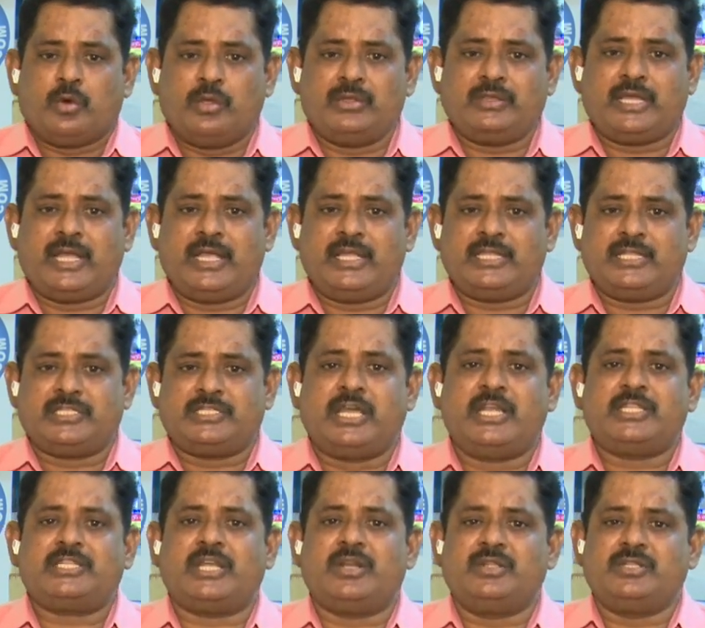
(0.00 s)
కొంత అయితే
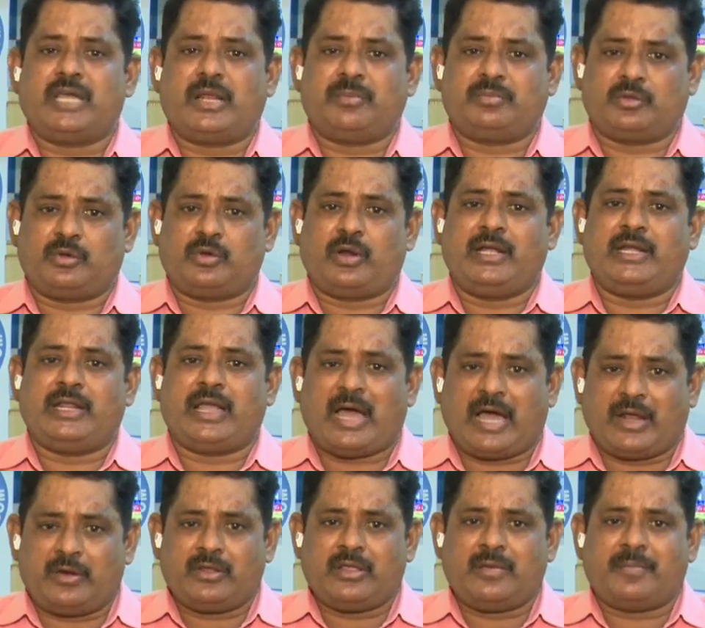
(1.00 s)
చర్చలు జరుపుతున్నారు అంటే
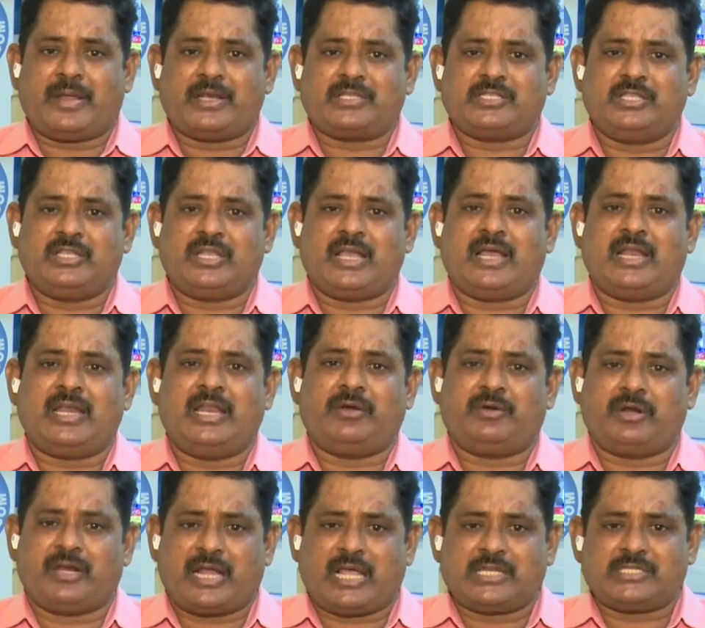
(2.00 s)
ఆరోగ్య పరిస్థితి
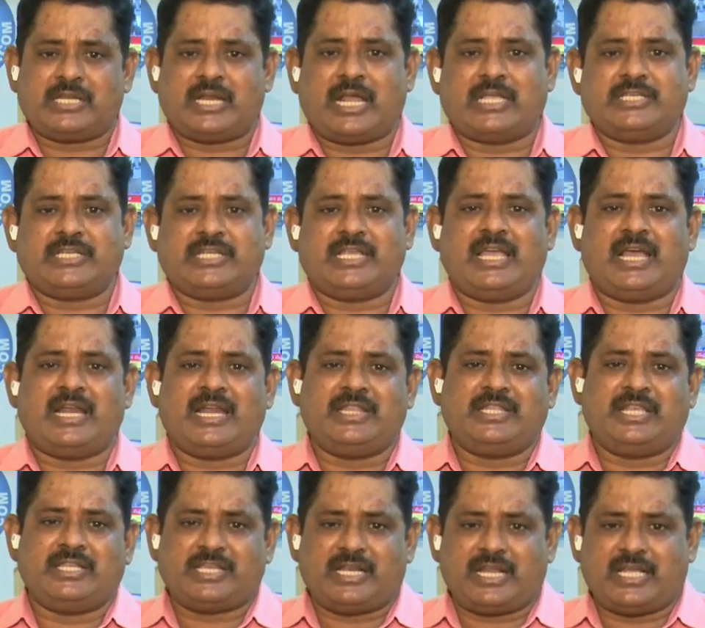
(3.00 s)
లేకుంటే రాష్ట్ర రాజకీయాల
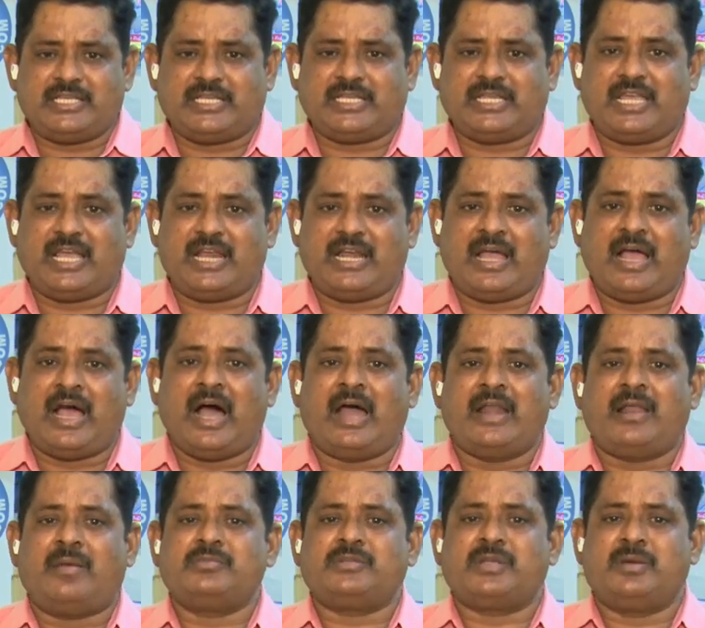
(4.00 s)
దేశ రాజకీయాల
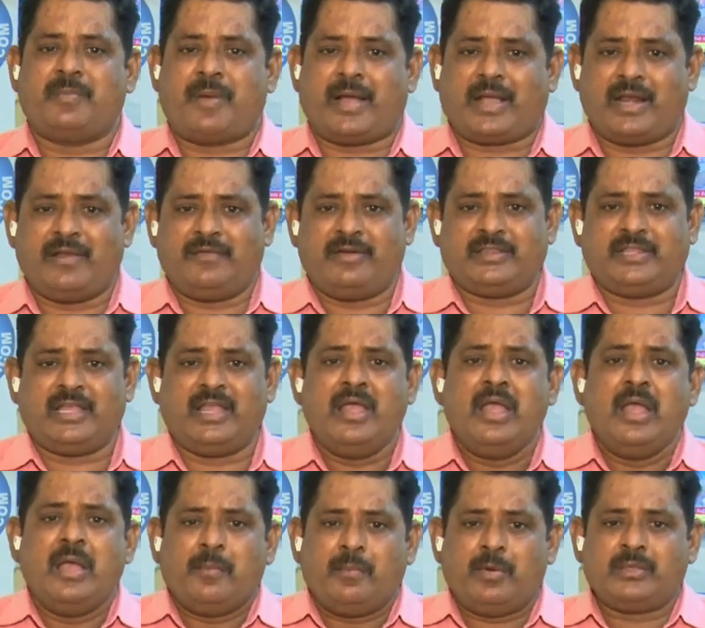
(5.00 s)
అనే అంశం పక్కన పెడితే
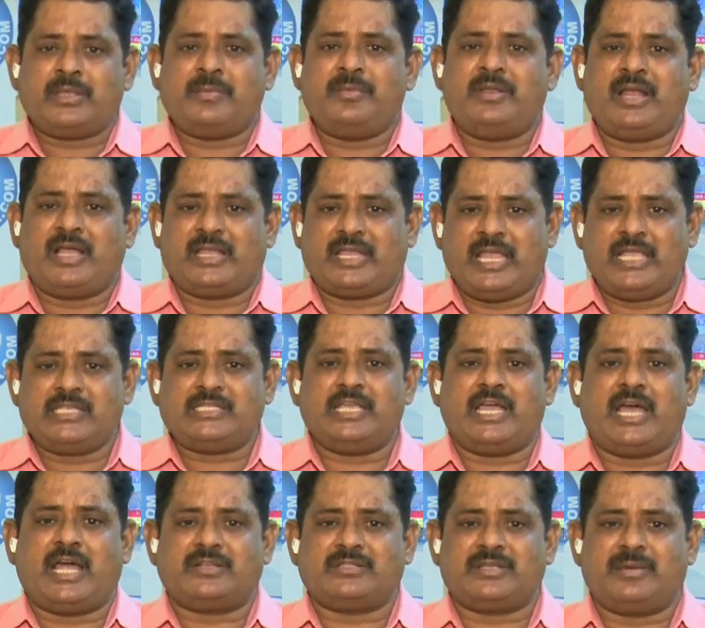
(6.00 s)
మొత్తం మీద
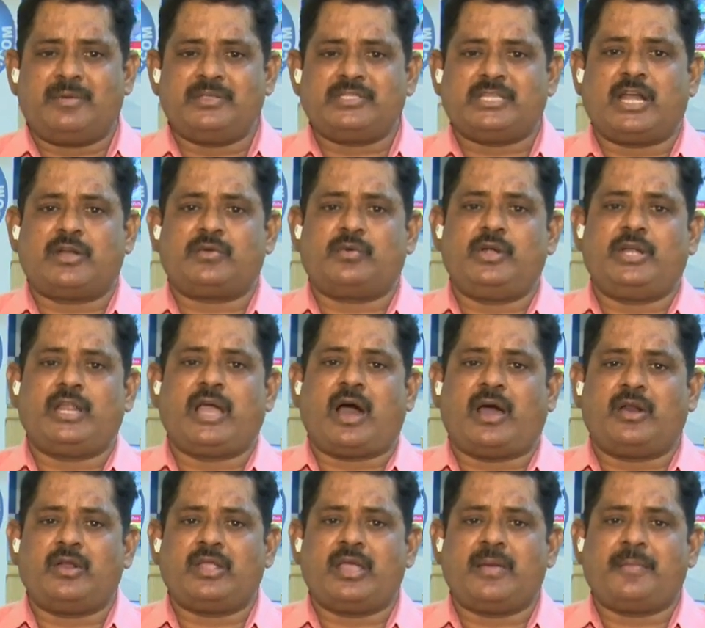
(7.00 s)
కేసీఆర్కి సంబంధించినటువంటి
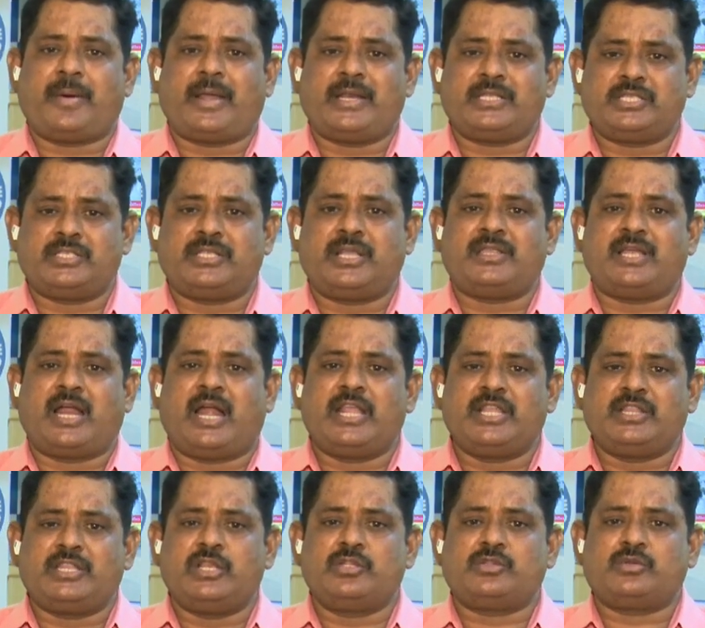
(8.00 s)
ఆరోగ్య పరిస్థితి అయితే
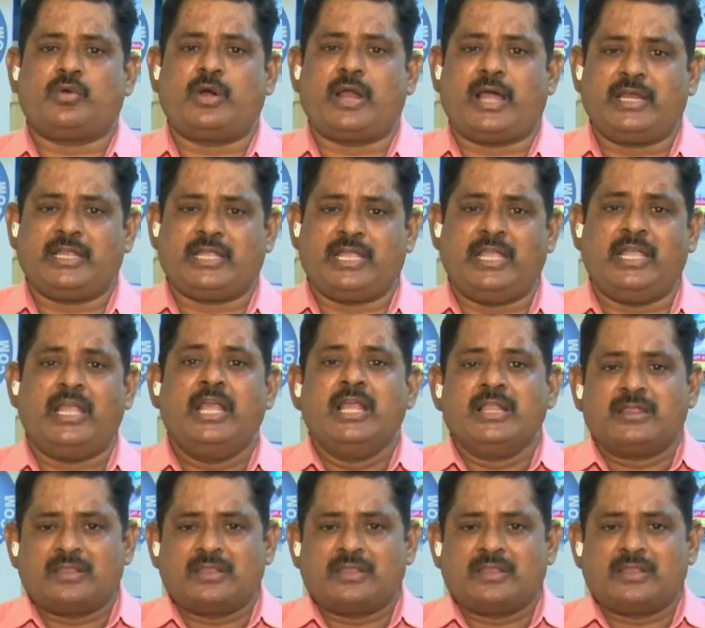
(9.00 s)
అడిగి తెలుసుకోవడానికి